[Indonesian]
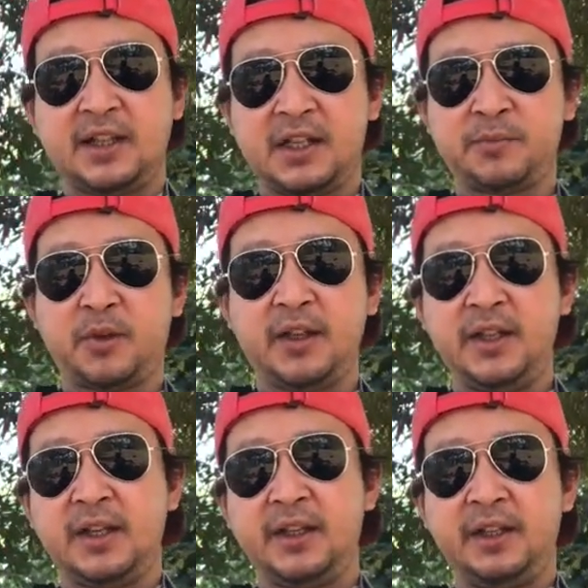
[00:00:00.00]
respon
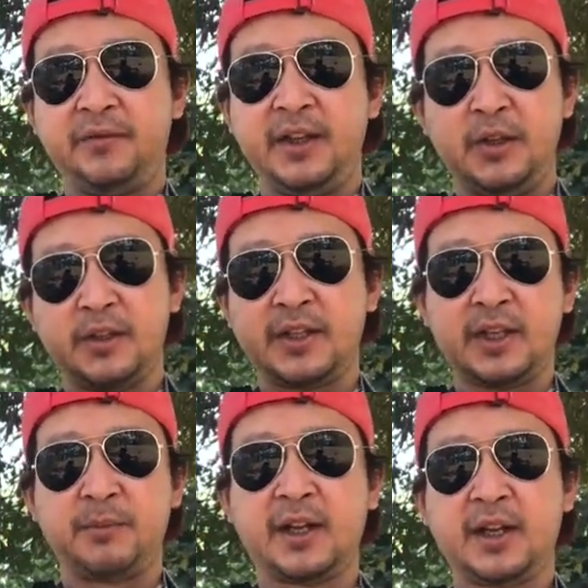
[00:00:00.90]
yang di video saya
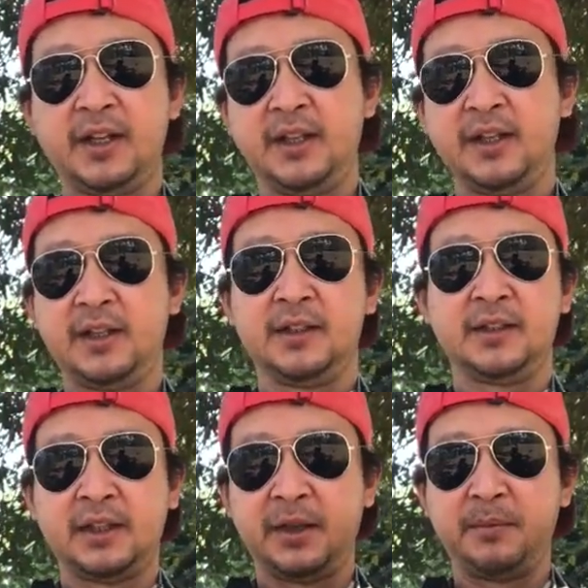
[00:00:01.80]
kemarin yang
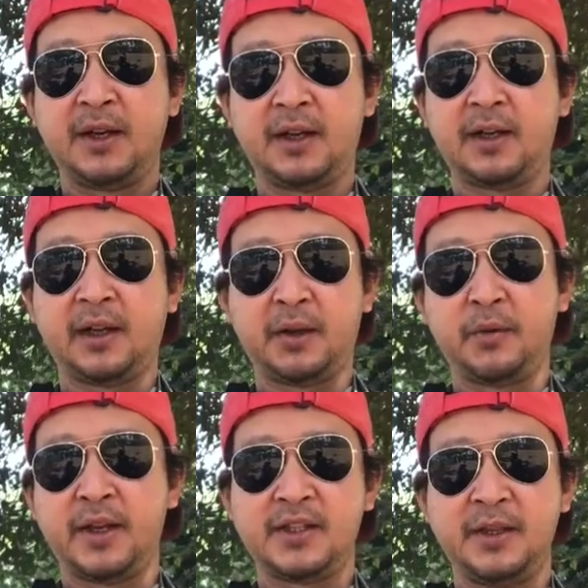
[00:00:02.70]
terima
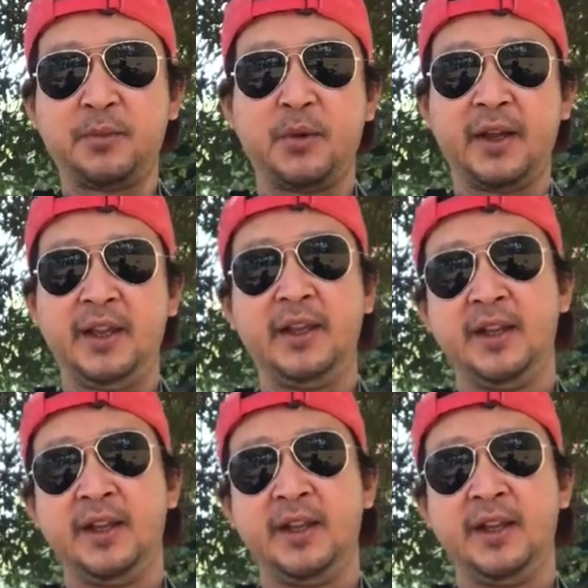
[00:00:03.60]
request giveaway.